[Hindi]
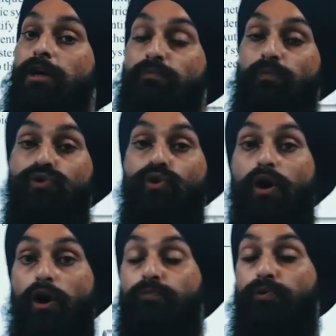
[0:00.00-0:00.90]
इनपुट
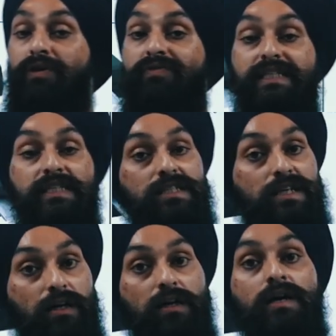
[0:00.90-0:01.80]
और आउटपुट डिवाइसेस का